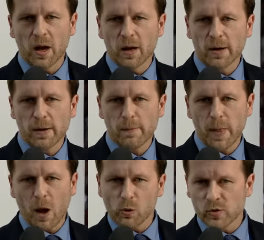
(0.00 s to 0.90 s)
äh,
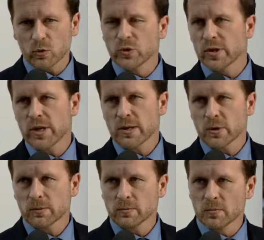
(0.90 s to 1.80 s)
aus
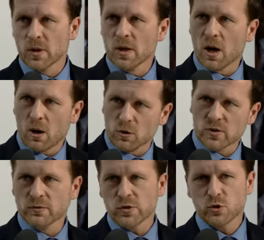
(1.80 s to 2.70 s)
Unternehmen, aus
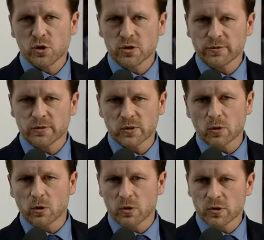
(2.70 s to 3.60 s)
der Wissenschaft
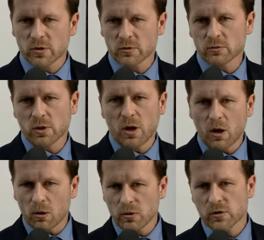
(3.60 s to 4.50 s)
und
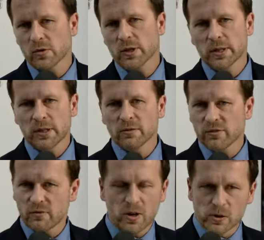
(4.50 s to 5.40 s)
aus äh,
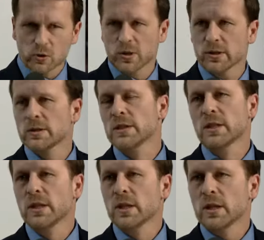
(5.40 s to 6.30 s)
Verwaltungen
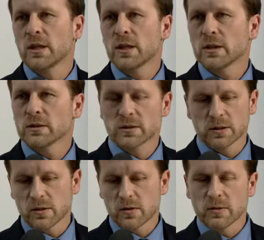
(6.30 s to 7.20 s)
äh,
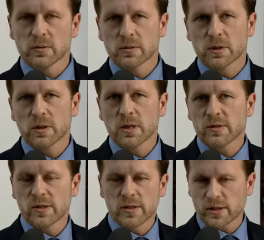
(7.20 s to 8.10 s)

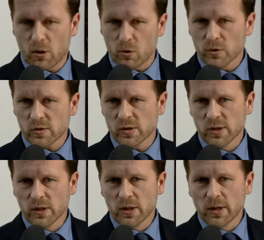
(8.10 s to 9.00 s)
letztendlich aus
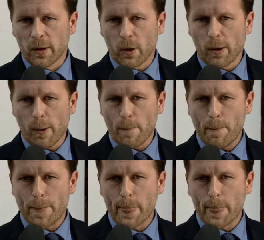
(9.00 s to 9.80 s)
ähm,